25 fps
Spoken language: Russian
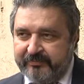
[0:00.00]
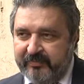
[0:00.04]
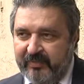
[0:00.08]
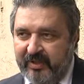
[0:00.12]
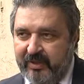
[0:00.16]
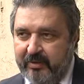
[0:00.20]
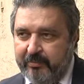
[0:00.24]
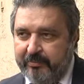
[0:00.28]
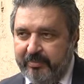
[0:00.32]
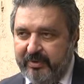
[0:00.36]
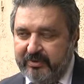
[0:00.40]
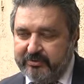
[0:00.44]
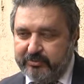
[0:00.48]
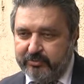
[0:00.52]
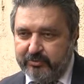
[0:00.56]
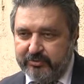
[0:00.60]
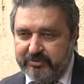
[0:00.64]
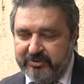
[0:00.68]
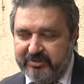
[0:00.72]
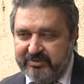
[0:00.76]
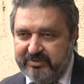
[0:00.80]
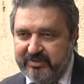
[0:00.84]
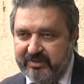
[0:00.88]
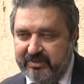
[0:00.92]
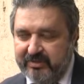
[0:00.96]
э, по
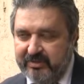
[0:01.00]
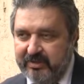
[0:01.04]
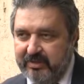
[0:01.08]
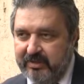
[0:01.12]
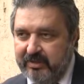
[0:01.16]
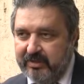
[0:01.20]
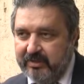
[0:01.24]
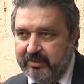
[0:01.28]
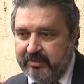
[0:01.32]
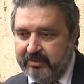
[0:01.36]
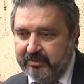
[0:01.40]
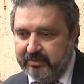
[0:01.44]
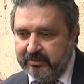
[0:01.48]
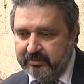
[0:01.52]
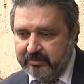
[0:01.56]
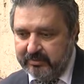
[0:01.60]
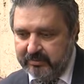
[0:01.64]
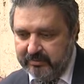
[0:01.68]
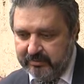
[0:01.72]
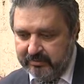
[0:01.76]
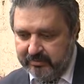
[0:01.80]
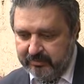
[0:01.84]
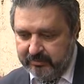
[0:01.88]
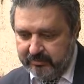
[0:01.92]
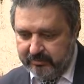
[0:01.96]
сути дела,
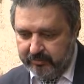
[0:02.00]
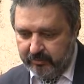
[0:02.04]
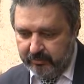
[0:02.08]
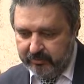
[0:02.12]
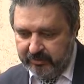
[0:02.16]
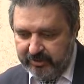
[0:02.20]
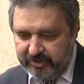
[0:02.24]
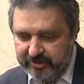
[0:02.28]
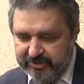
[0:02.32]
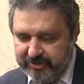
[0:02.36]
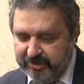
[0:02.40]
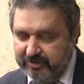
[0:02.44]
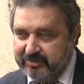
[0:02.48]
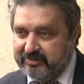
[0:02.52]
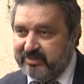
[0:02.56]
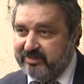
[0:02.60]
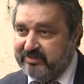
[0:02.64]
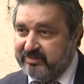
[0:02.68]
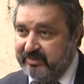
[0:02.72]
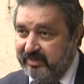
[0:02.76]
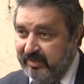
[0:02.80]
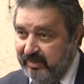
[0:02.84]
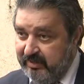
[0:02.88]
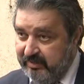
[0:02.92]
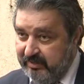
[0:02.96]
э, он лишился
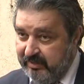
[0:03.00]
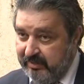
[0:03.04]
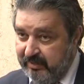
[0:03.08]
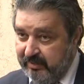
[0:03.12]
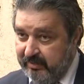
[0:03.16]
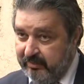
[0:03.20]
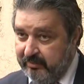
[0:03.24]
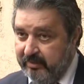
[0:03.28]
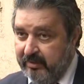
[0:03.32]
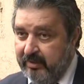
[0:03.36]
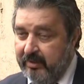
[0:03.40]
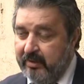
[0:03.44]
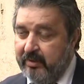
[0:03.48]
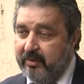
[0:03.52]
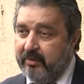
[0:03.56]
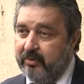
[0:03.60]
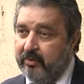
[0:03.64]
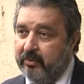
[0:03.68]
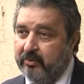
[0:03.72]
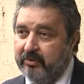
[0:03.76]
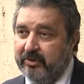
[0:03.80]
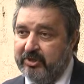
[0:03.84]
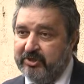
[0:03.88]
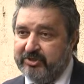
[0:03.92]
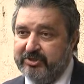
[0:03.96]
зрения.
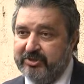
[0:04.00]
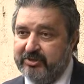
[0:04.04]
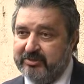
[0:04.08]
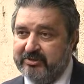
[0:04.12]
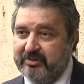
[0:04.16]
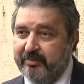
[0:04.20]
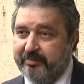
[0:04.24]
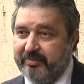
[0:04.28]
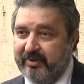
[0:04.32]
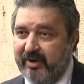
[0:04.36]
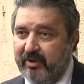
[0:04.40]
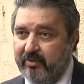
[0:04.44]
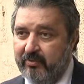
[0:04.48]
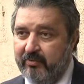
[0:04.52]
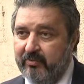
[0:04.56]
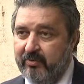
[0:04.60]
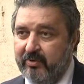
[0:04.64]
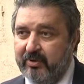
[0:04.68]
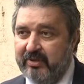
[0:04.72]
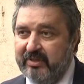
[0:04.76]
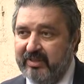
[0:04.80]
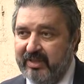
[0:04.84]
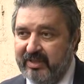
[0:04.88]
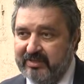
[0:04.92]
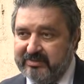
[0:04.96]
Он лишился
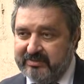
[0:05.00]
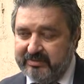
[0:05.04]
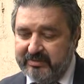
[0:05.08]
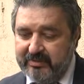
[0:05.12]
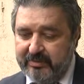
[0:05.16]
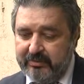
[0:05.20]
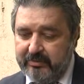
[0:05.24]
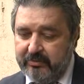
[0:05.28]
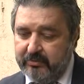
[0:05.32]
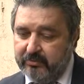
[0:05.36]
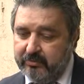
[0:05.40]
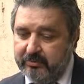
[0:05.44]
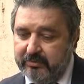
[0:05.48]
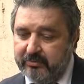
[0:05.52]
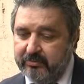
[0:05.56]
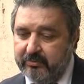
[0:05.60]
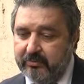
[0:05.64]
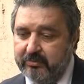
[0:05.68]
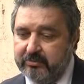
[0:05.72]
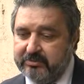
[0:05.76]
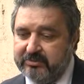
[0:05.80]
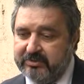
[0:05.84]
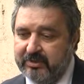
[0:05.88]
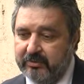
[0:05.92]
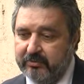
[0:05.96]
правого глаза, и у
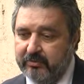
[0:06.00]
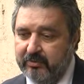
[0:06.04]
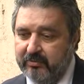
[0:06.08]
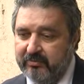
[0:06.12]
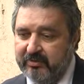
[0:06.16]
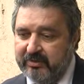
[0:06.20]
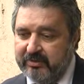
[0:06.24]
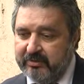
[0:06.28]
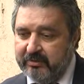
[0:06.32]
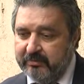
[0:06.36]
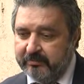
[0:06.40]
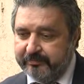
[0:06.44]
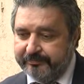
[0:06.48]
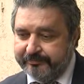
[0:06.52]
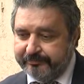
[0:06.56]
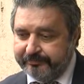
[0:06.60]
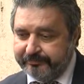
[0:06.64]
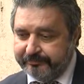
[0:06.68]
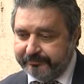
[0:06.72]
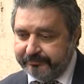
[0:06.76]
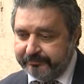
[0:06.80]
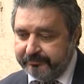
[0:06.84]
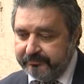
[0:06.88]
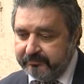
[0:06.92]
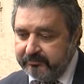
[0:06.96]
него установлен
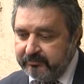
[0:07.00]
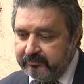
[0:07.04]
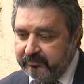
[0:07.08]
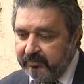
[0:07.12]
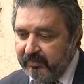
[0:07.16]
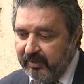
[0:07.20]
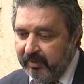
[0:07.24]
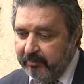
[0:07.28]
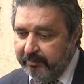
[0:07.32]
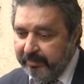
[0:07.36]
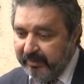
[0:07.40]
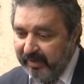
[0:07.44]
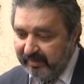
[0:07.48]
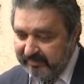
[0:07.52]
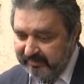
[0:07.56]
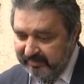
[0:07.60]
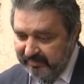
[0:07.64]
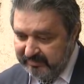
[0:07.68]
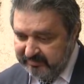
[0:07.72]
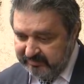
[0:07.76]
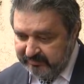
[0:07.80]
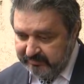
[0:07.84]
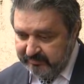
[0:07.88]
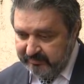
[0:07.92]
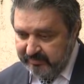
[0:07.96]

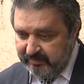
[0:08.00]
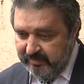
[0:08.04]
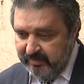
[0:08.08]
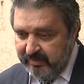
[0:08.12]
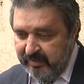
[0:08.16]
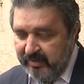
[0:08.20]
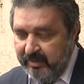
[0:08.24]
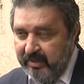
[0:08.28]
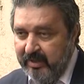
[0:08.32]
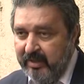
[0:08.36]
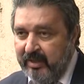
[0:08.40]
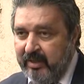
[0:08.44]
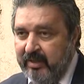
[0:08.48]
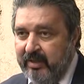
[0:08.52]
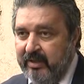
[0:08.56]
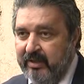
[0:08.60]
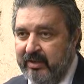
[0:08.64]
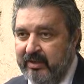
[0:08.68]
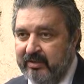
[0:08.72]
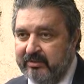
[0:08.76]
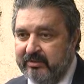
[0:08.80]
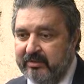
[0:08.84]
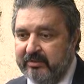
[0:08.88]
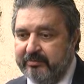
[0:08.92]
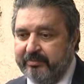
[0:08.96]
протез.
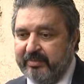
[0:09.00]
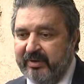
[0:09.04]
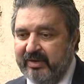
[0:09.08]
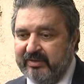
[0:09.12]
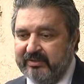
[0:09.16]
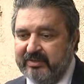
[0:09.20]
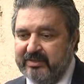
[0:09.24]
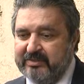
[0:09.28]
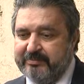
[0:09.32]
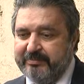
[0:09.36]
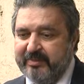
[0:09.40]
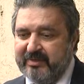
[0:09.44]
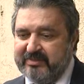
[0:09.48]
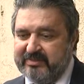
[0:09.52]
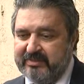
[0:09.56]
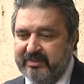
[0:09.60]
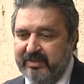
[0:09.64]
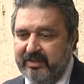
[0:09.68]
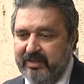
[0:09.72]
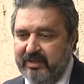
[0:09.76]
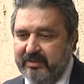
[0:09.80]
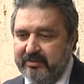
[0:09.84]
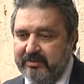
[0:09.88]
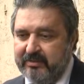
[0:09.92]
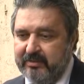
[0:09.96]
Этот протез
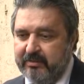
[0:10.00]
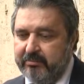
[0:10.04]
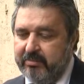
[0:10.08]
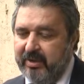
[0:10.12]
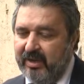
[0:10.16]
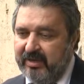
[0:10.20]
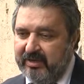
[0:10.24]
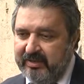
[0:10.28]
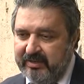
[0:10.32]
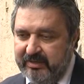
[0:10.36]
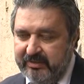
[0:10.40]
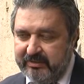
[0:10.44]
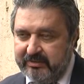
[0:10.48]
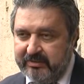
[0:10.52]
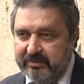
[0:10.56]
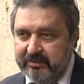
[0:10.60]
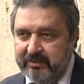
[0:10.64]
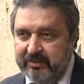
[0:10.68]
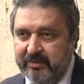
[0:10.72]
постоянно болит,